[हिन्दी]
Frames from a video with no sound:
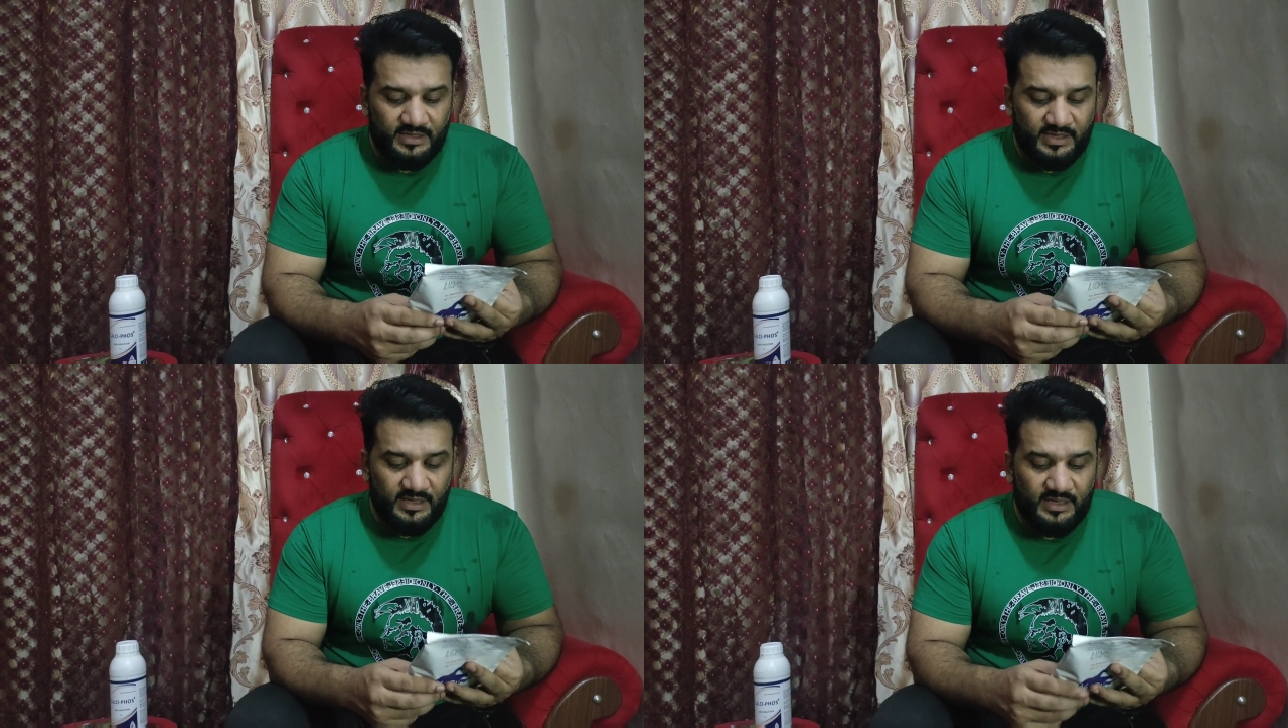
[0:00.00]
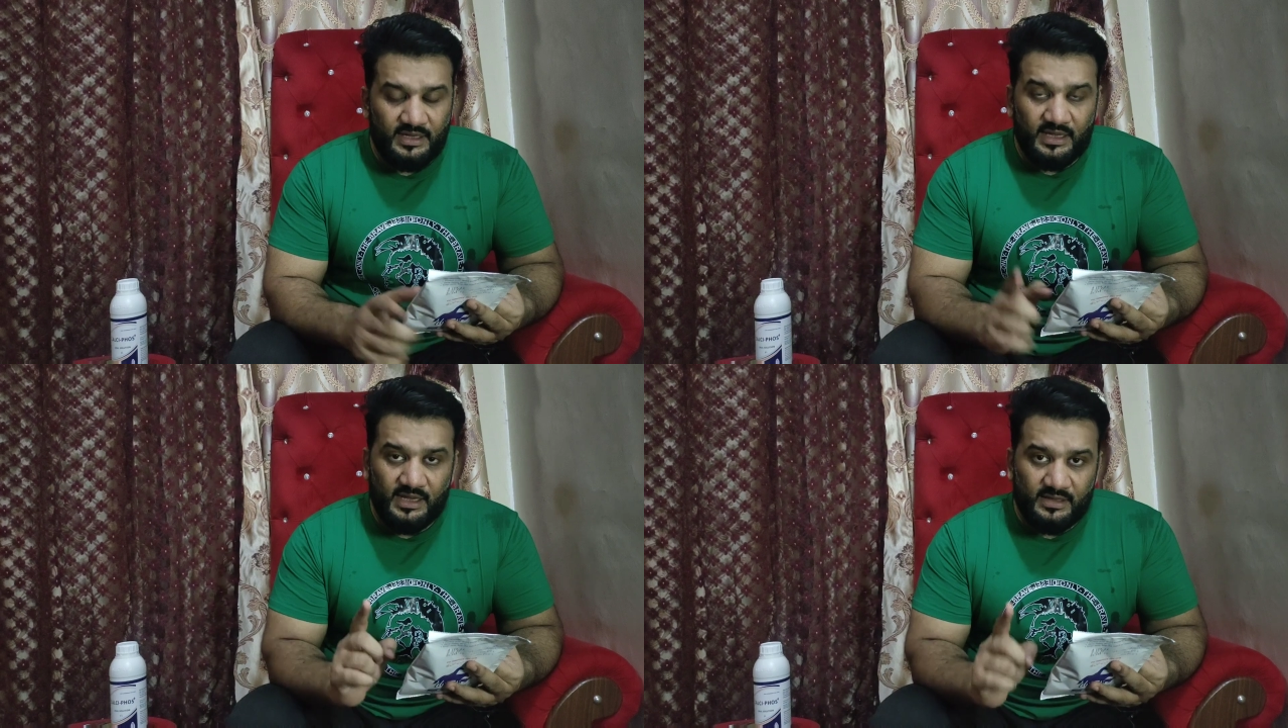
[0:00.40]
ठीक है
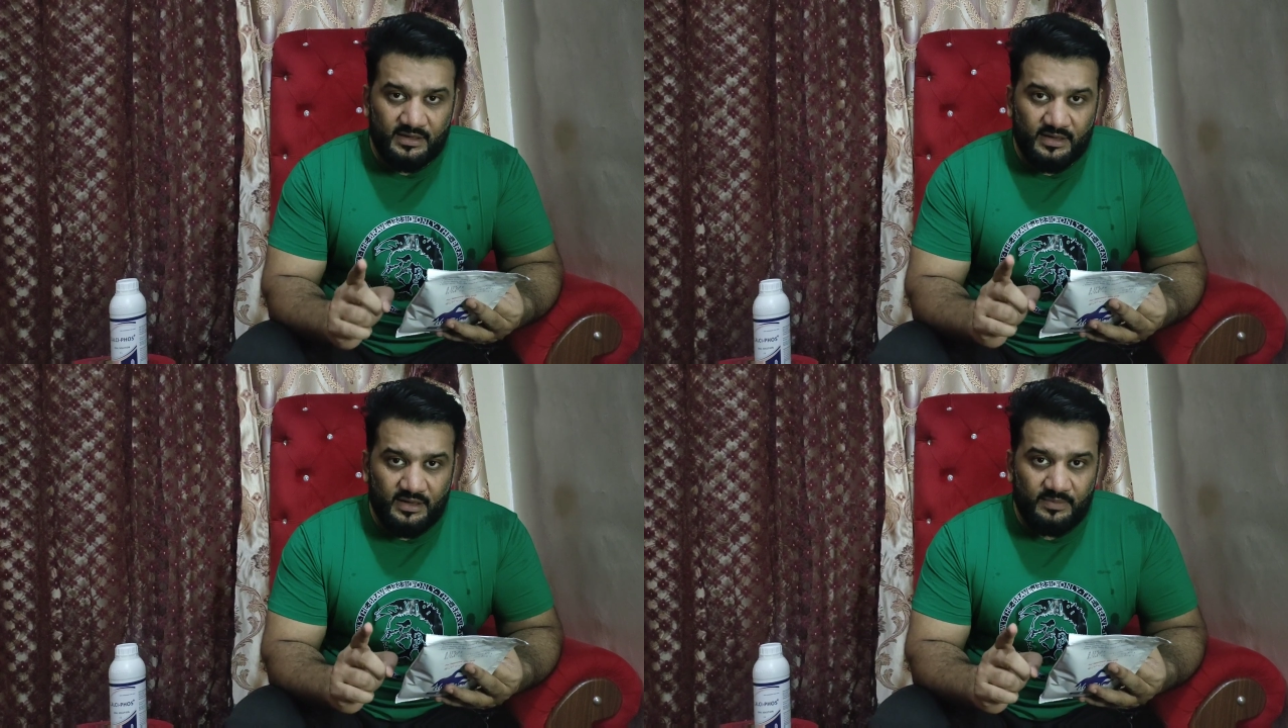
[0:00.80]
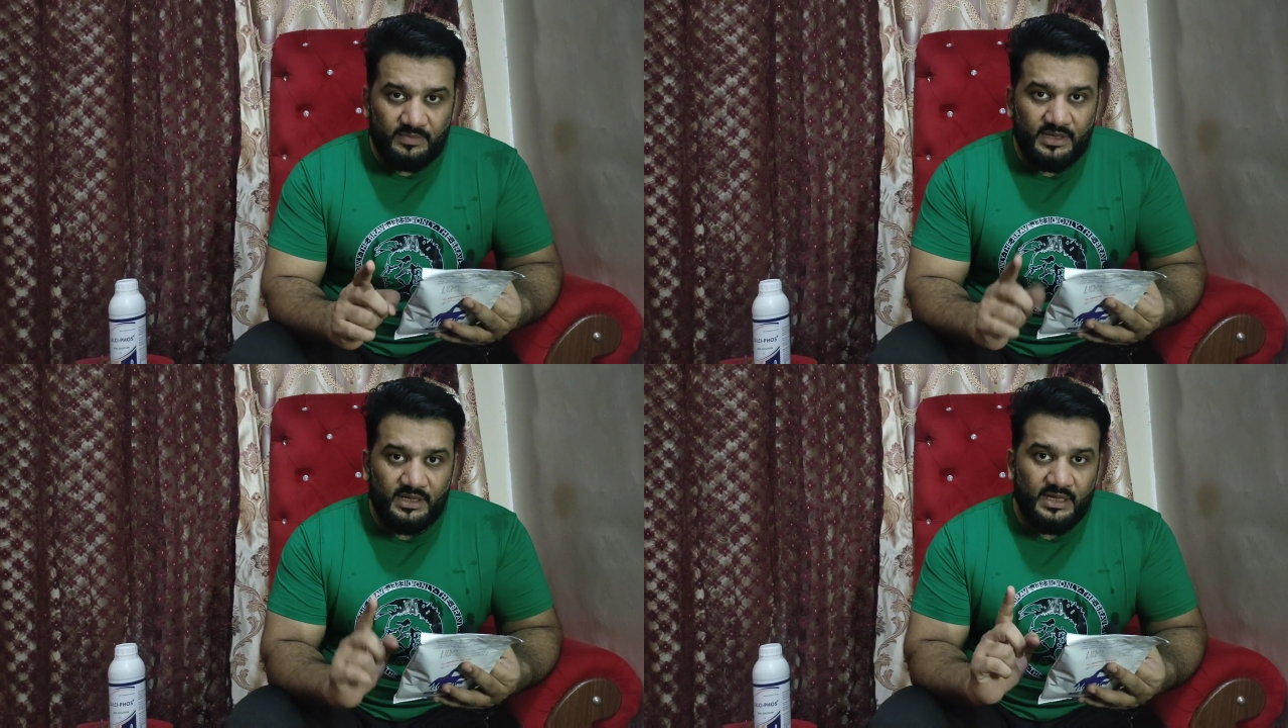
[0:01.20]
एक
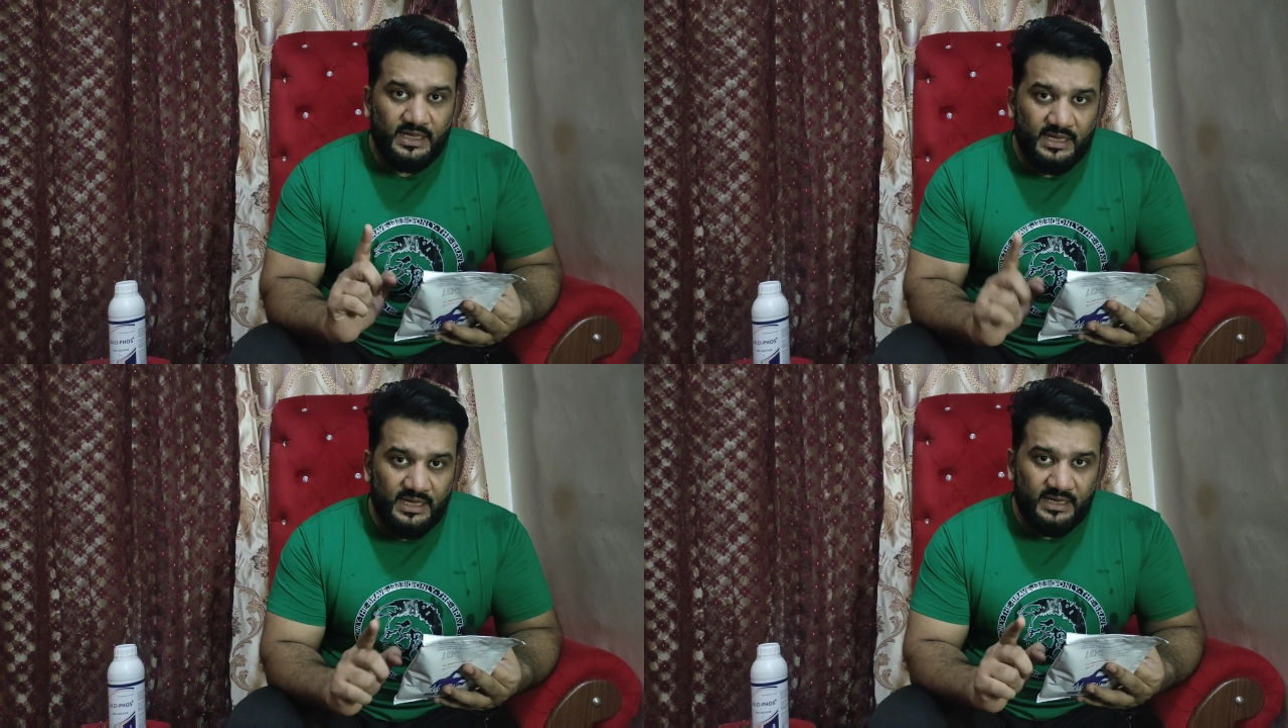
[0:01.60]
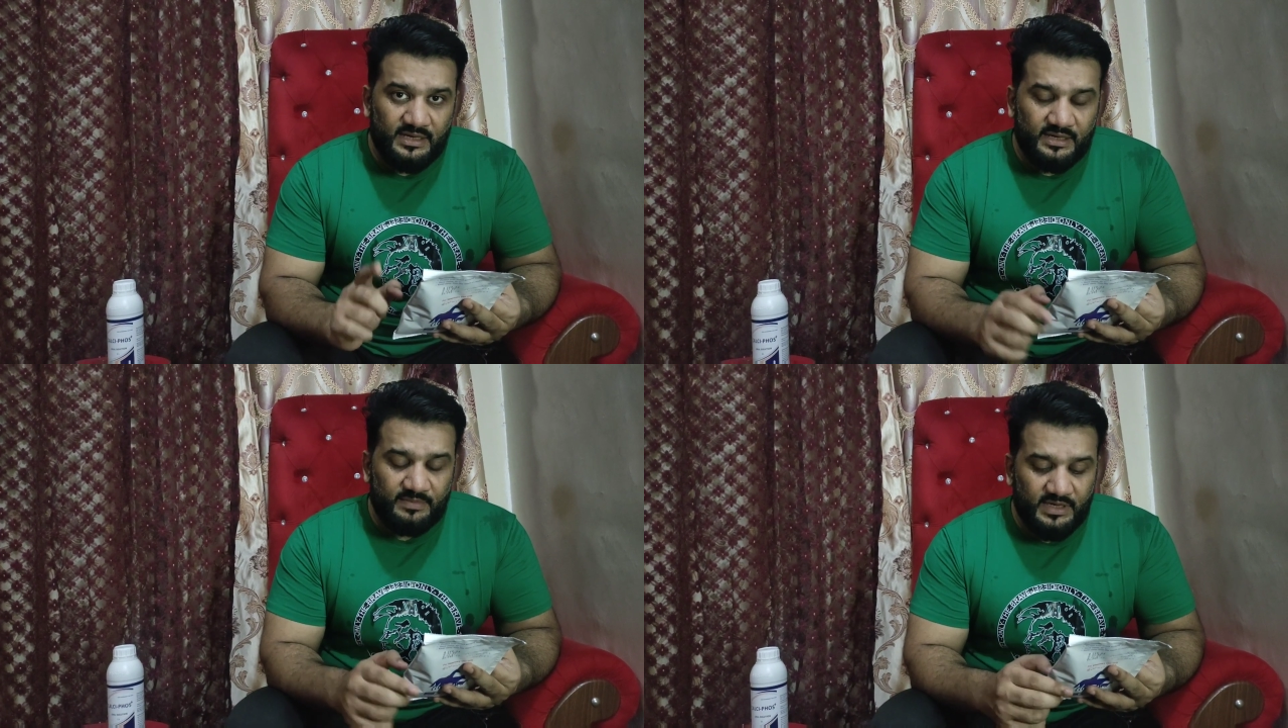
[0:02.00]
ग्राम एक
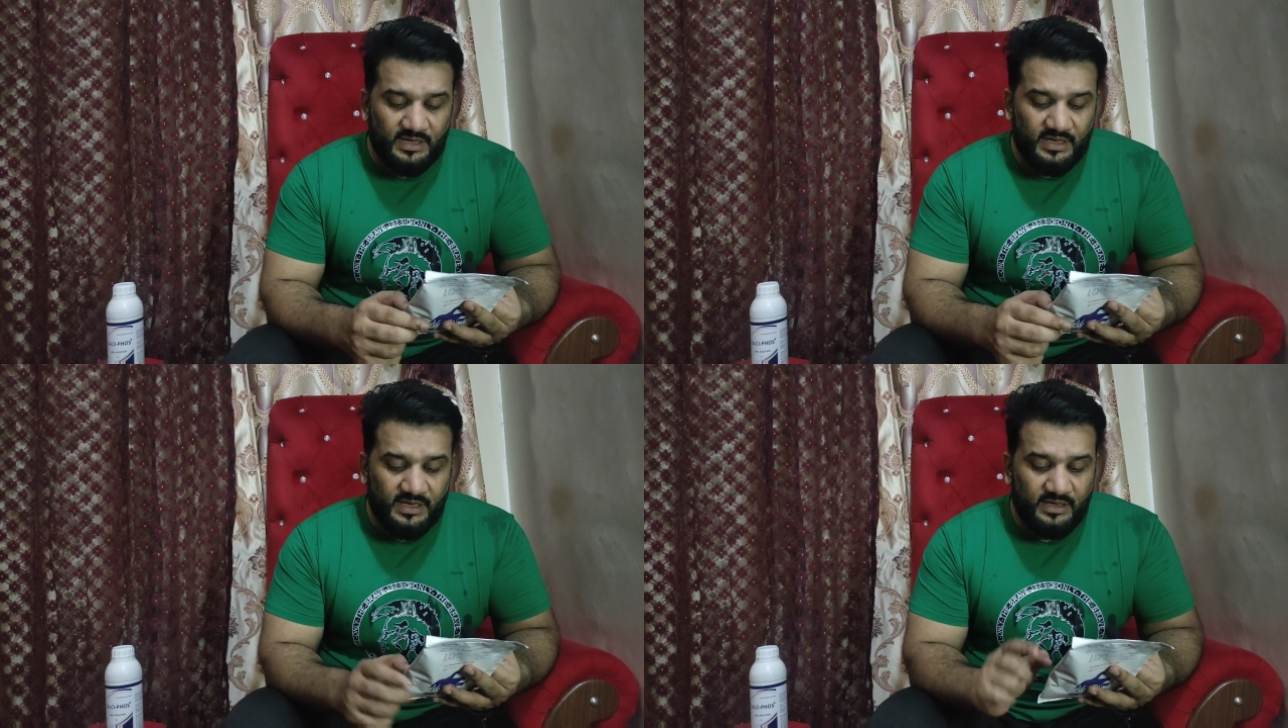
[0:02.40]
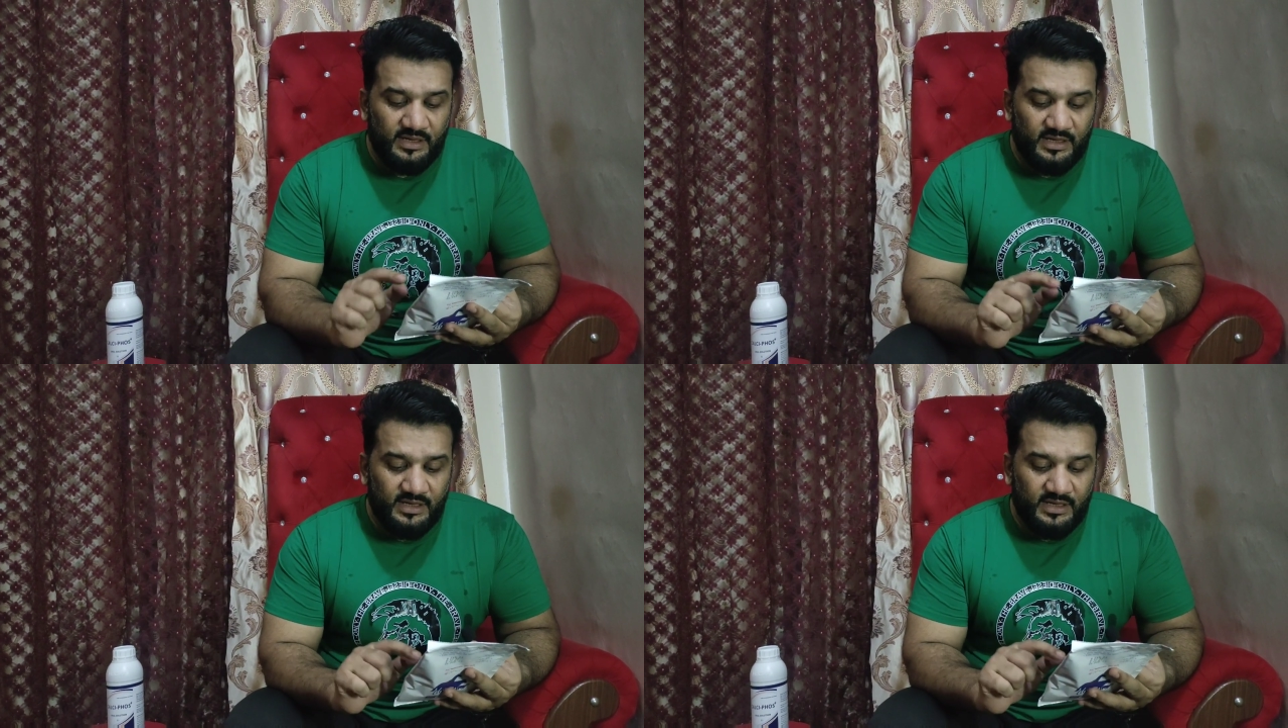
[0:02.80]
लीटर में डालना है